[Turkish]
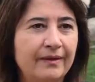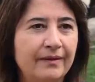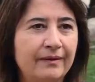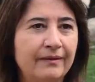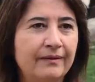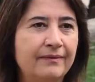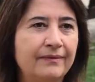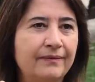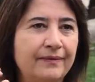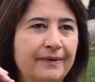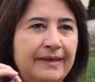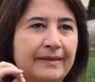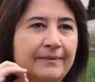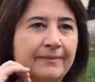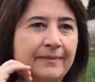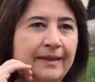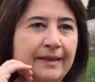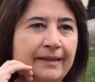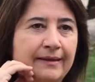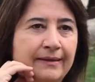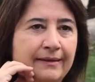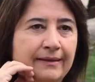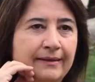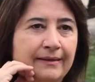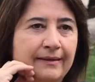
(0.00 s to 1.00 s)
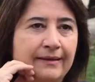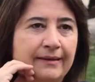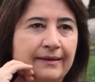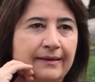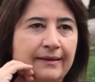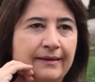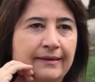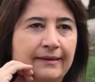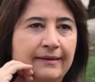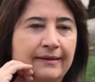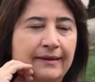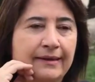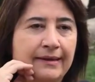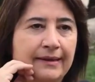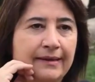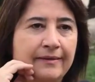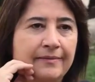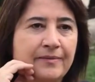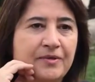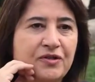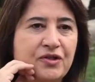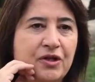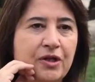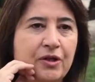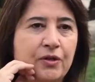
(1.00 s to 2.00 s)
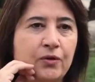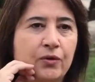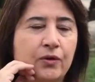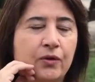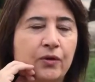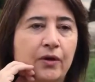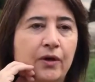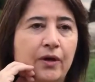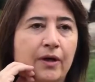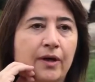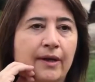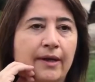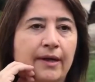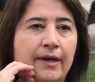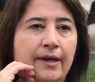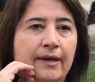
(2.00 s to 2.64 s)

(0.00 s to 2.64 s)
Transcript: e filmleri e, ilgimi çekiyor.